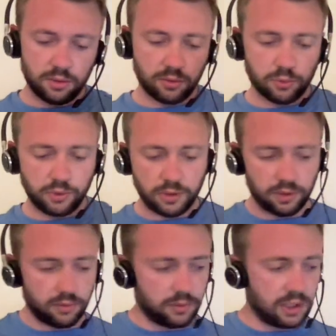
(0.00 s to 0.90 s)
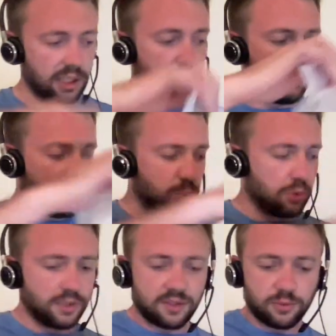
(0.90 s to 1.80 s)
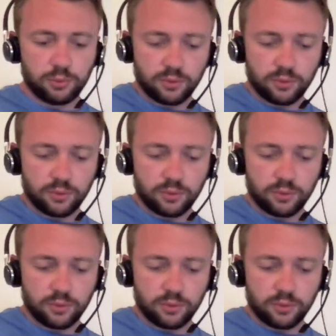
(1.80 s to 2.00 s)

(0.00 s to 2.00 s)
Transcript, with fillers: Donc voilà, il y a pas mal de protection,